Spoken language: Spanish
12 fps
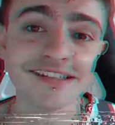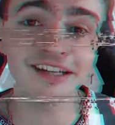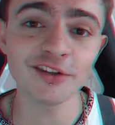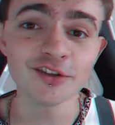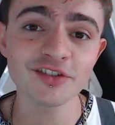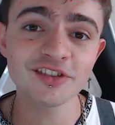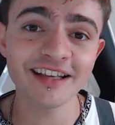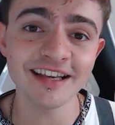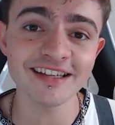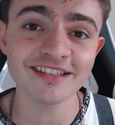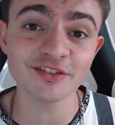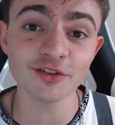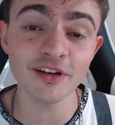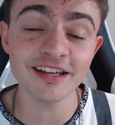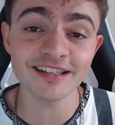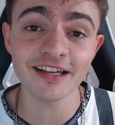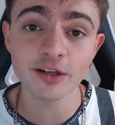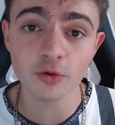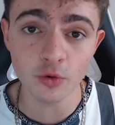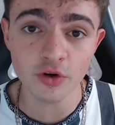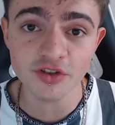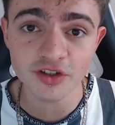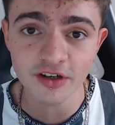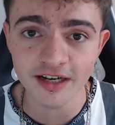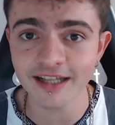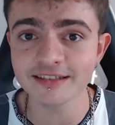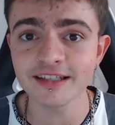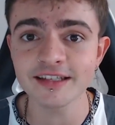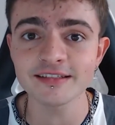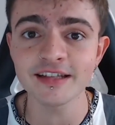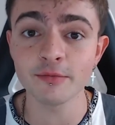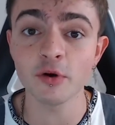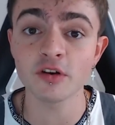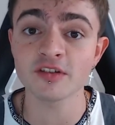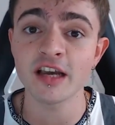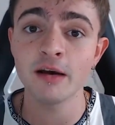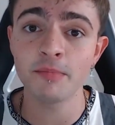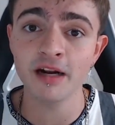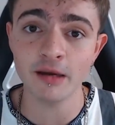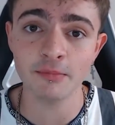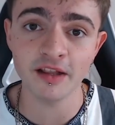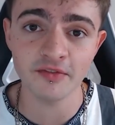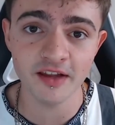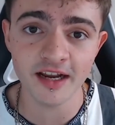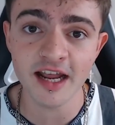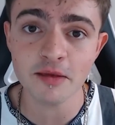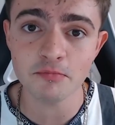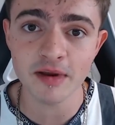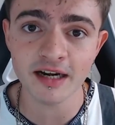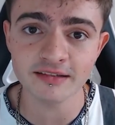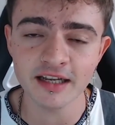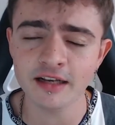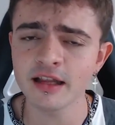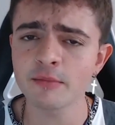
chicos que esto es el curso gratis de bolsa para aprender e invertir.